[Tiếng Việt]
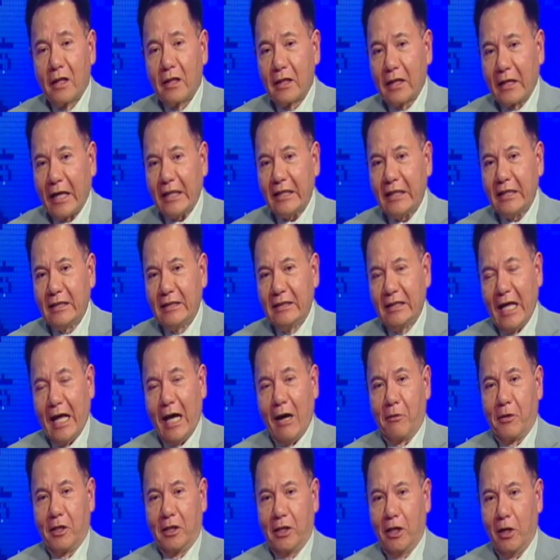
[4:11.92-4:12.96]
cách
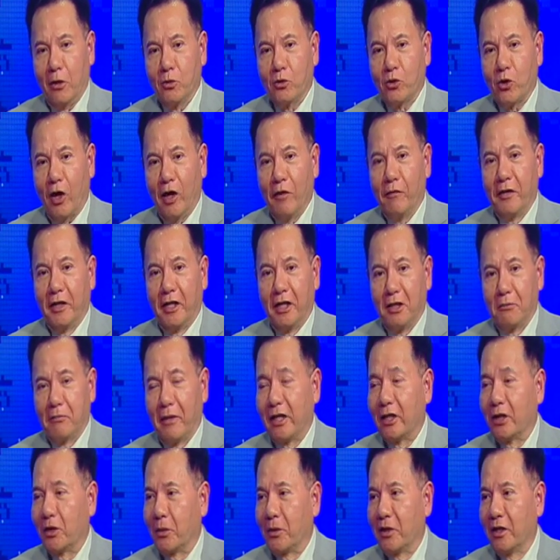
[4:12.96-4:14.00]
nào để theo dõi về định
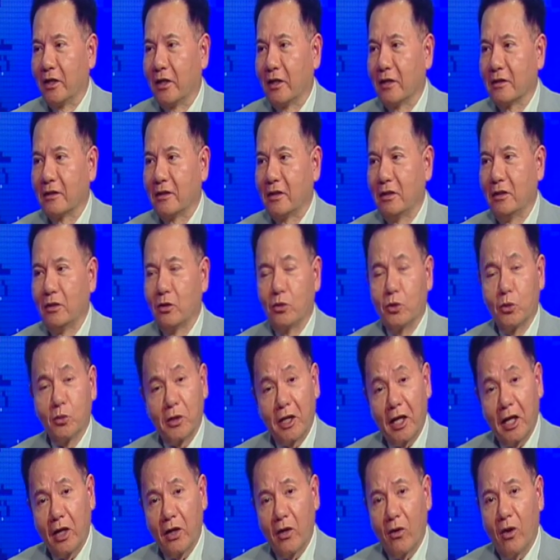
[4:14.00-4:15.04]
bệnh tiểu đường thì như chúng
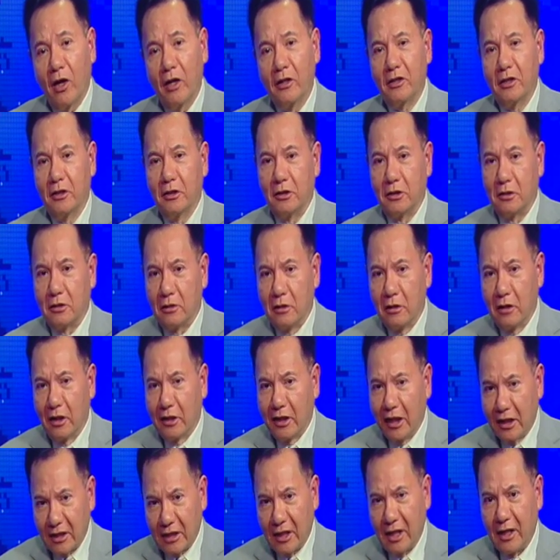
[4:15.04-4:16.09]
ta đã nói thử đường
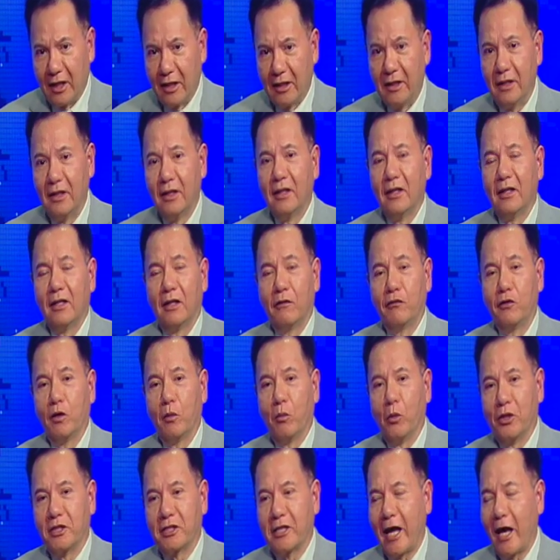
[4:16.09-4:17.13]
nhất thời ví dụ
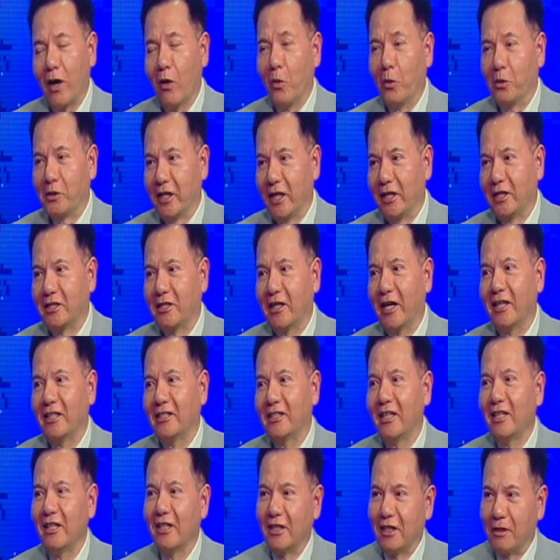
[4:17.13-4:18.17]
buổi sáng ngủ dậy chưa ăn
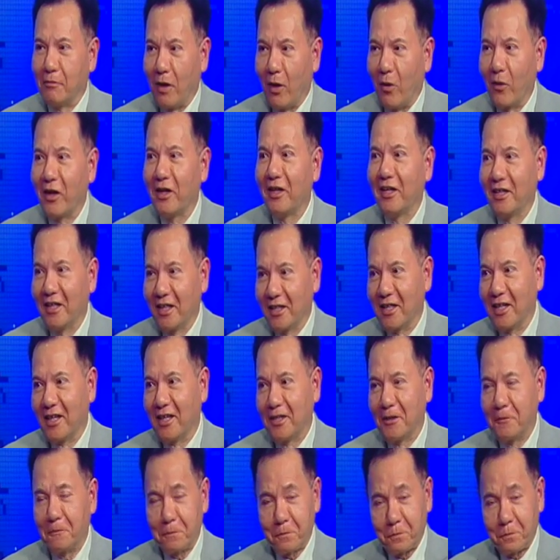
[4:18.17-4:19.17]
dễ đi thử máu là đường nhất thời